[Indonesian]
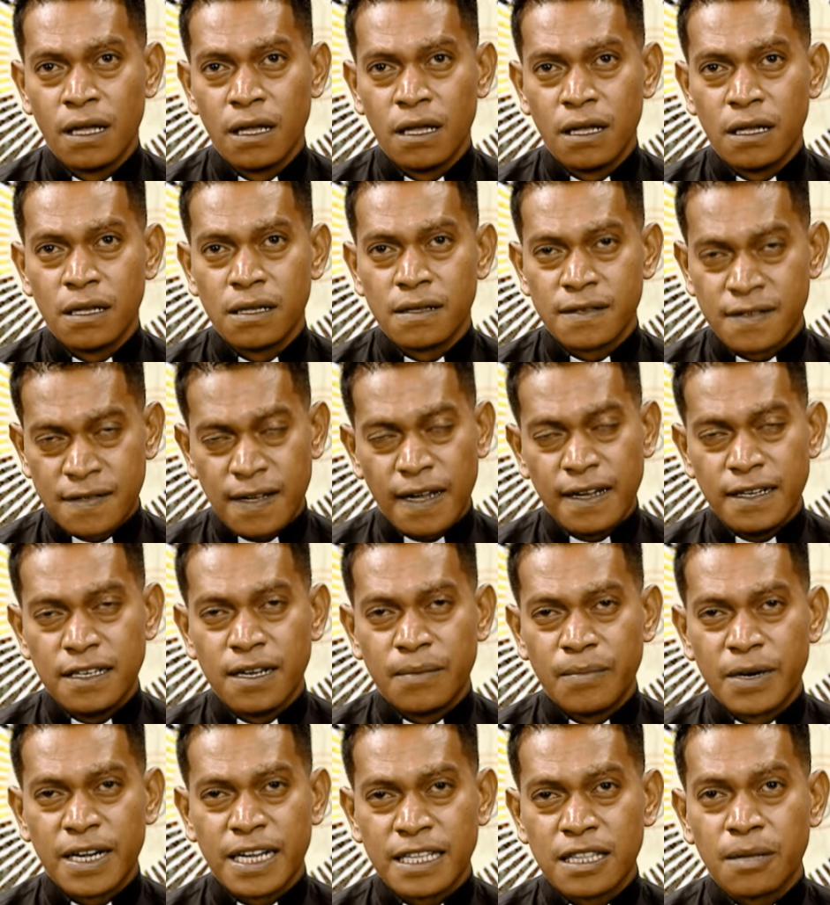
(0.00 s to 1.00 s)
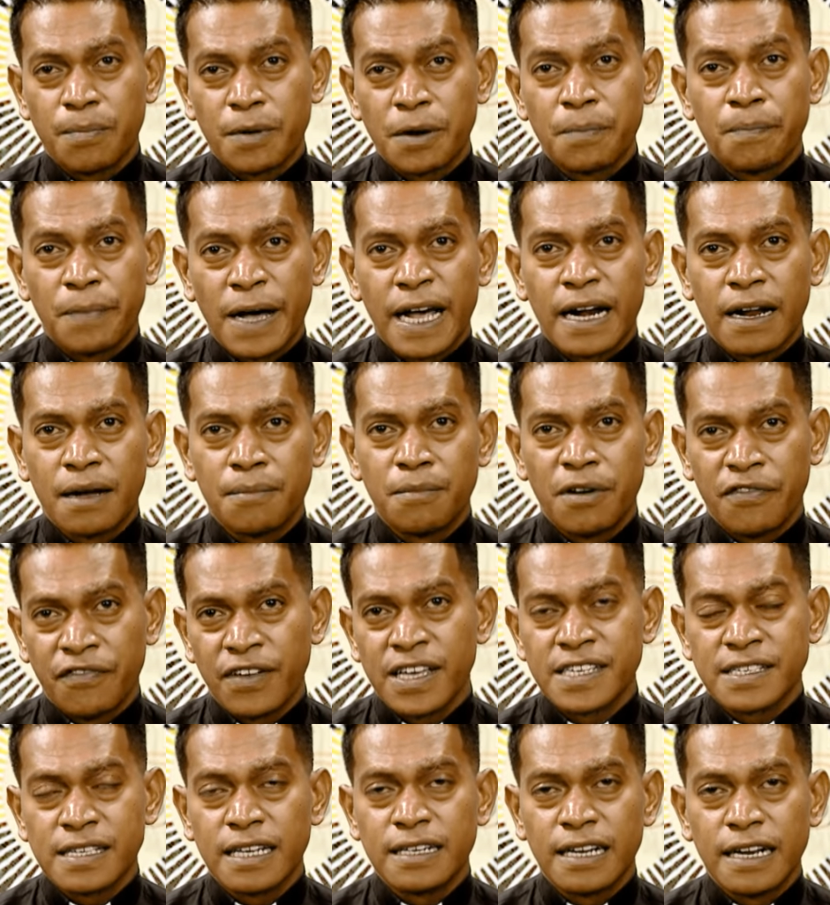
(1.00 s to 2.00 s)
Sai dama kita prepara ba
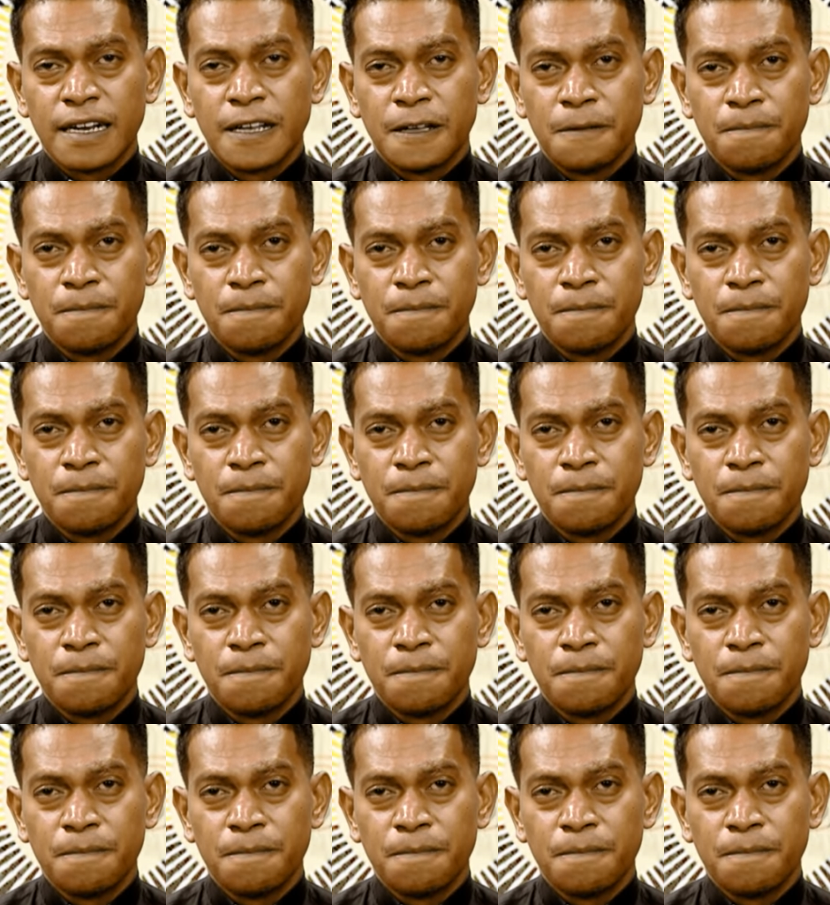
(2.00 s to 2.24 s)
festa dane.